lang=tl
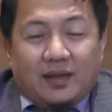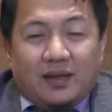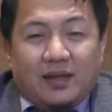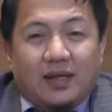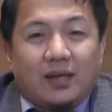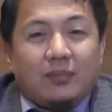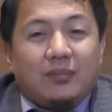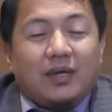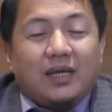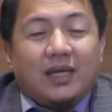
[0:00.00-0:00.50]

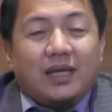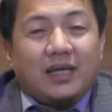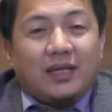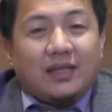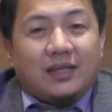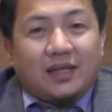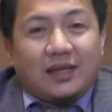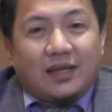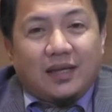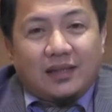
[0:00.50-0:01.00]
Kaya
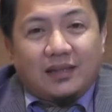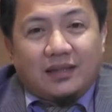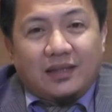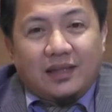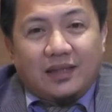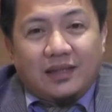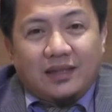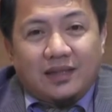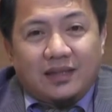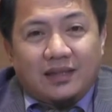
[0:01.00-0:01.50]
makikita
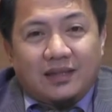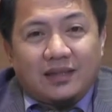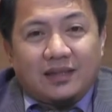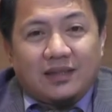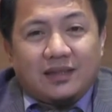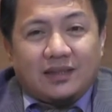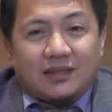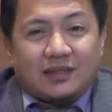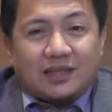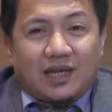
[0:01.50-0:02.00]
natin
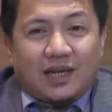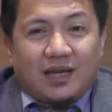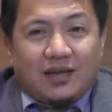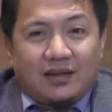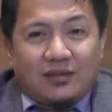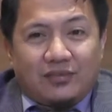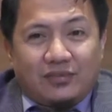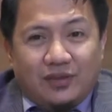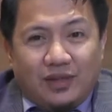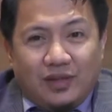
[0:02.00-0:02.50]
sa
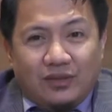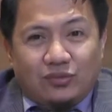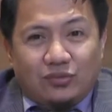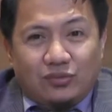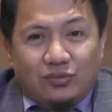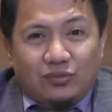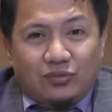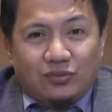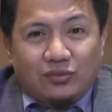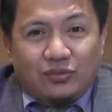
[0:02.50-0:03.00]
hadith na
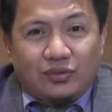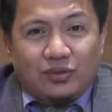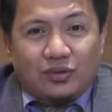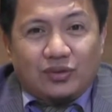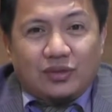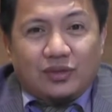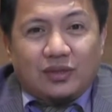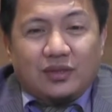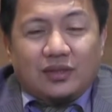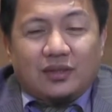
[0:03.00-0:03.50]
ito
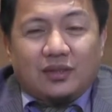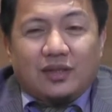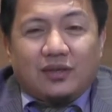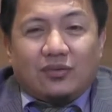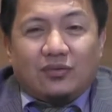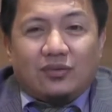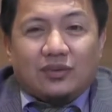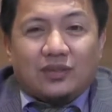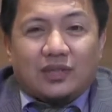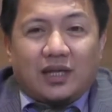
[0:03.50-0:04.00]
na
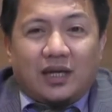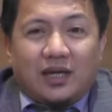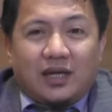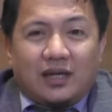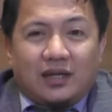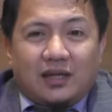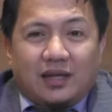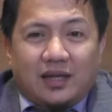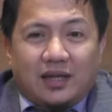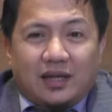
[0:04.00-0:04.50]
kung
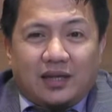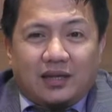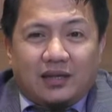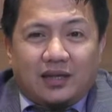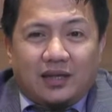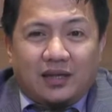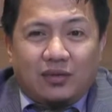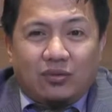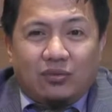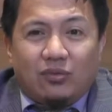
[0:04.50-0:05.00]
saan ay
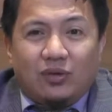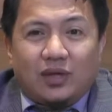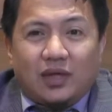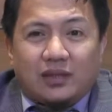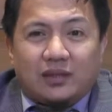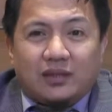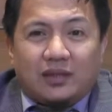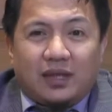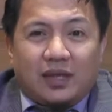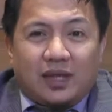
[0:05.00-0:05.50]

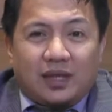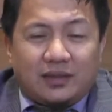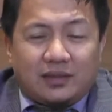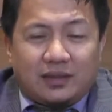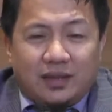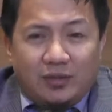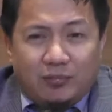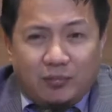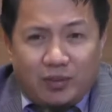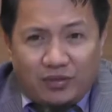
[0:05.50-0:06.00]
naiulat ni
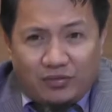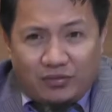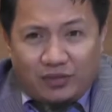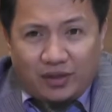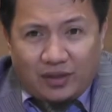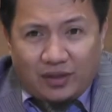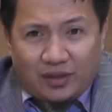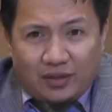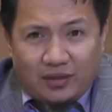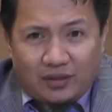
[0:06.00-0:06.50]

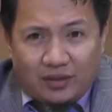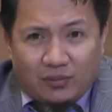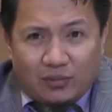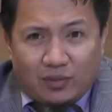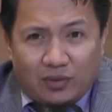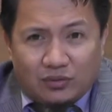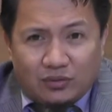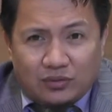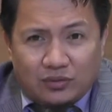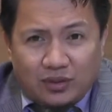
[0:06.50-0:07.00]
At-Tirmidhi,
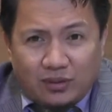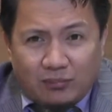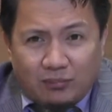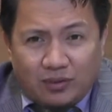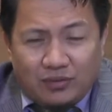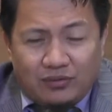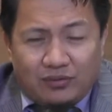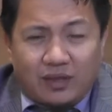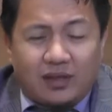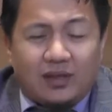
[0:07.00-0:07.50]
Rawahu
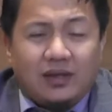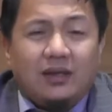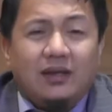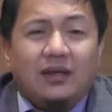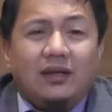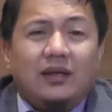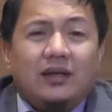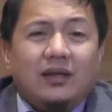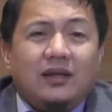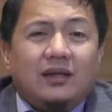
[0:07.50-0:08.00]
Tirmidhi,
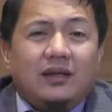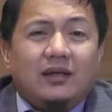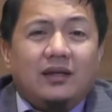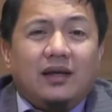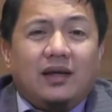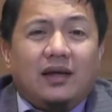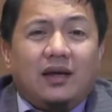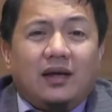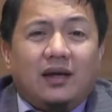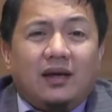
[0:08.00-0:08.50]

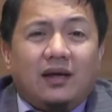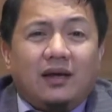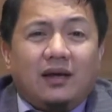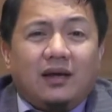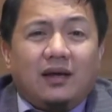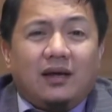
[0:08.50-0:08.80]
na